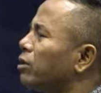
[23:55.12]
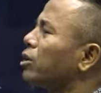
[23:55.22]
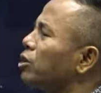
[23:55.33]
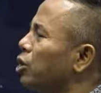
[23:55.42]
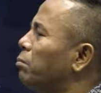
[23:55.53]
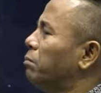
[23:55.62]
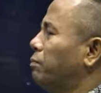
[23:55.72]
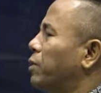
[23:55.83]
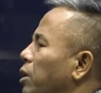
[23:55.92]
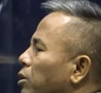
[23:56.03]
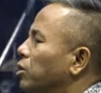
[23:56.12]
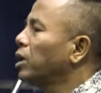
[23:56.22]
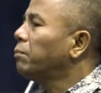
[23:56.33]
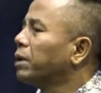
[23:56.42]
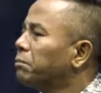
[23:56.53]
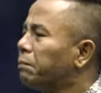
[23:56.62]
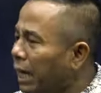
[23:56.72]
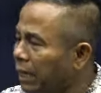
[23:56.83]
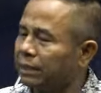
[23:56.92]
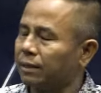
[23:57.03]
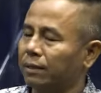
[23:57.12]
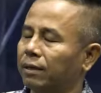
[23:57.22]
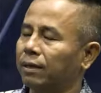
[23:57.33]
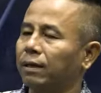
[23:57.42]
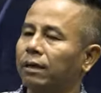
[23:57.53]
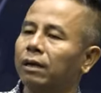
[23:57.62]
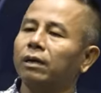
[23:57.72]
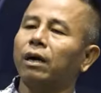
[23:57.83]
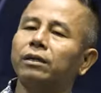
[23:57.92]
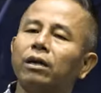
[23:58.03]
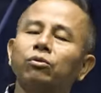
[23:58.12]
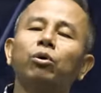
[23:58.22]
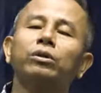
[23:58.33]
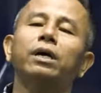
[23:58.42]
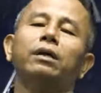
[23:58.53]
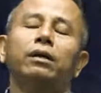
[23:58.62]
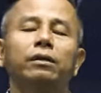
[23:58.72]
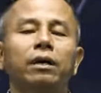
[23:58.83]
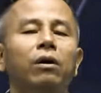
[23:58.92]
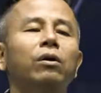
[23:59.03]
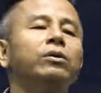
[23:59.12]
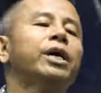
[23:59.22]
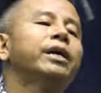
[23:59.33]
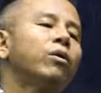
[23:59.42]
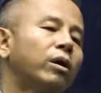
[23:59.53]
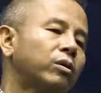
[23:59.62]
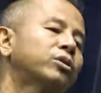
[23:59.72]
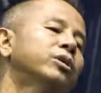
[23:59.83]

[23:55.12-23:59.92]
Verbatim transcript: xong tại dùm thưa mình ban đòi chẳng xua tiết tháo dây cốt cô